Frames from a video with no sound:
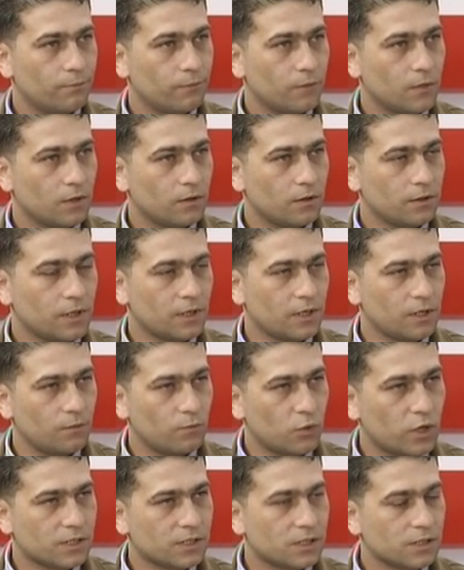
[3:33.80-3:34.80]
يعني
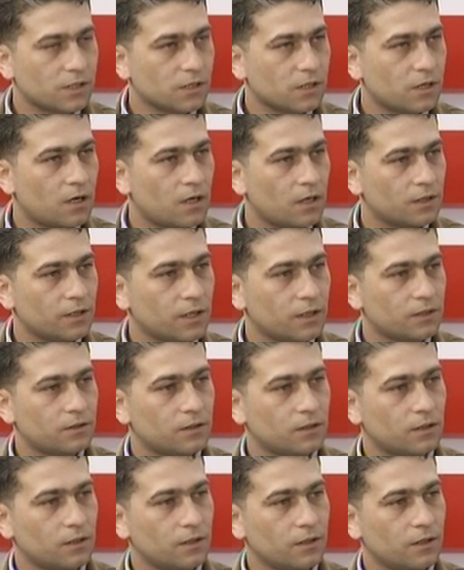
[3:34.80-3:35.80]
المؤسسه
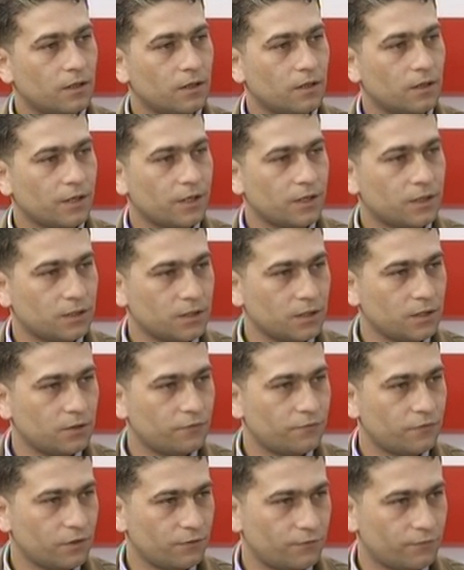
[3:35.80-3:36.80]
قادت
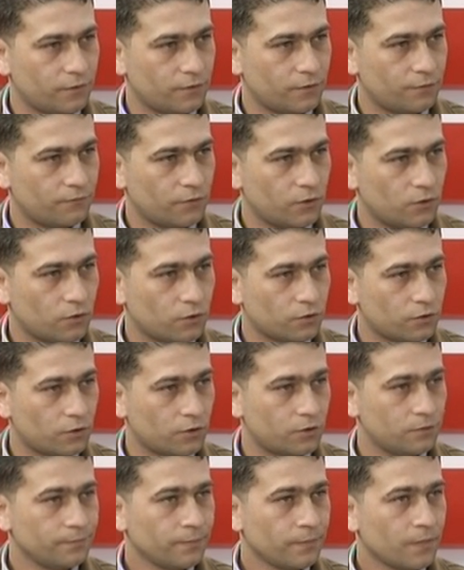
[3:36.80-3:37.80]
ريتريت في في في
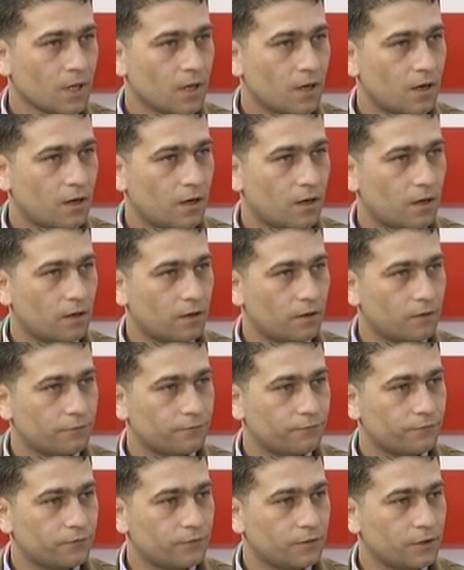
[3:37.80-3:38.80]
الاردن
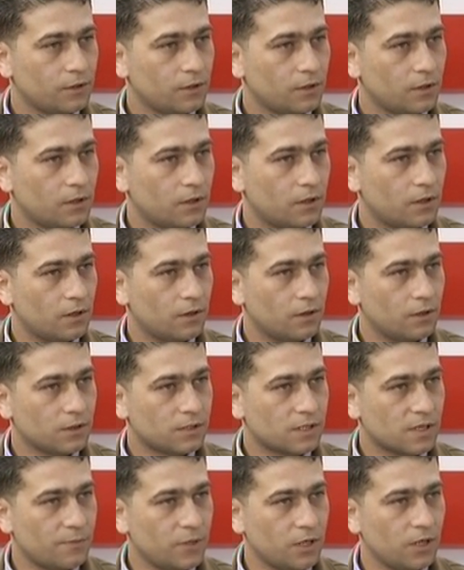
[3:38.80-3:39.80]
في
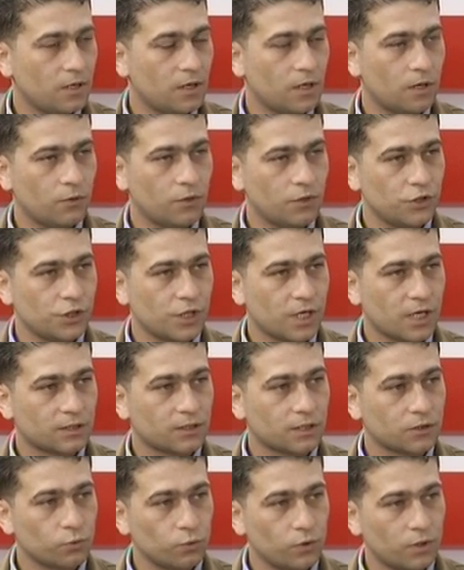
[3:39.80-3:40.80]
سبيل او لجهه
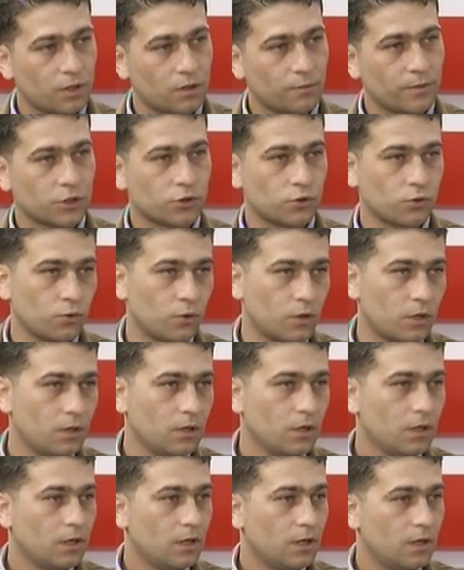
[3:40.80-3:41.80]
تطوير مشروع
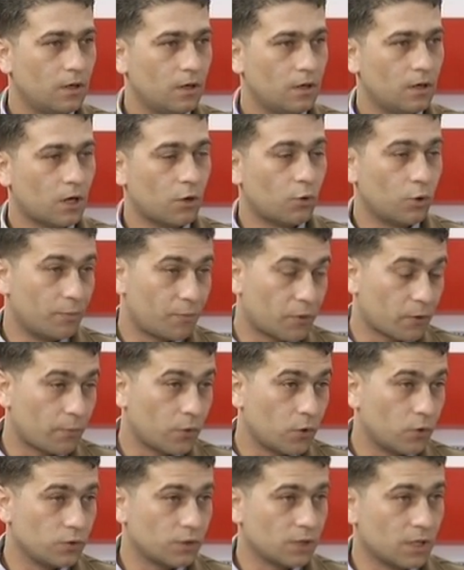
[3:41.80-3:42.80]
او
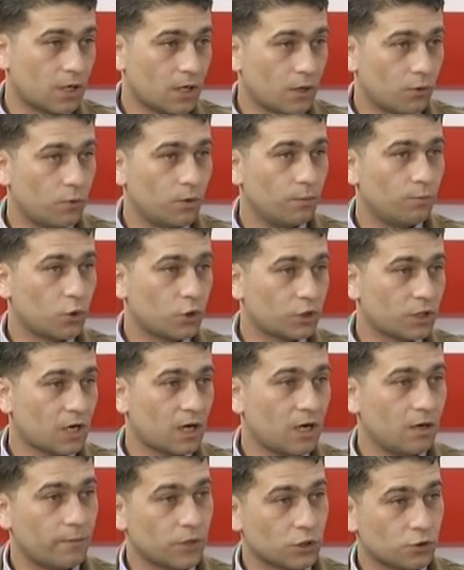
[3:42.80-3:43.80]
البروبوزل او
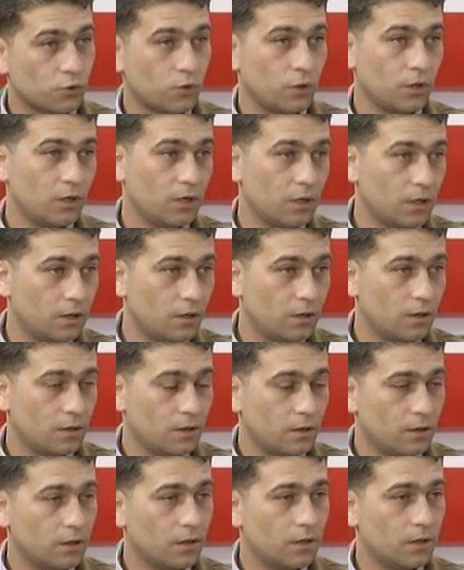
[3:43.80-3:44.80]
المقترح المشروع
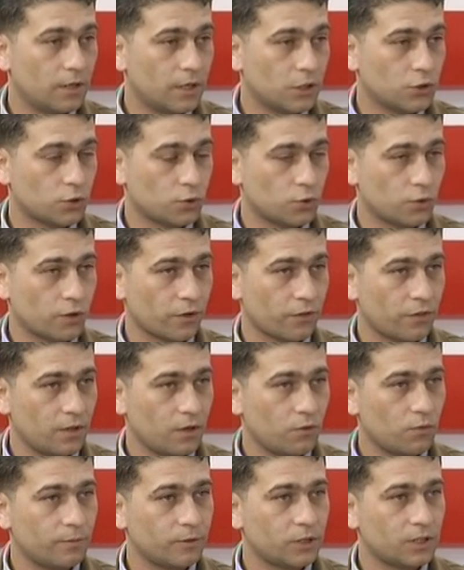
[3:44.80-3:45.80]
لجسور
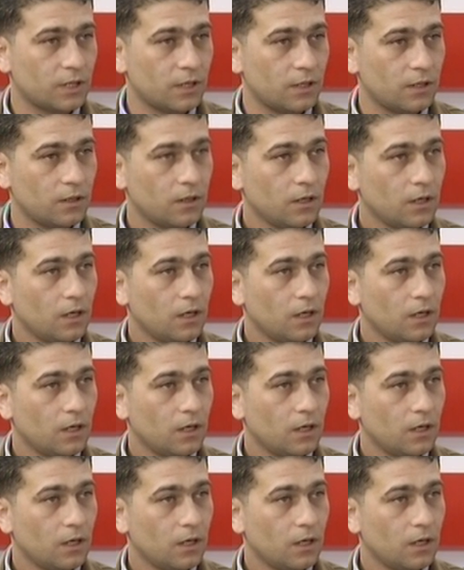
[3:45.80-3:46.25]
اثنين وبالتالي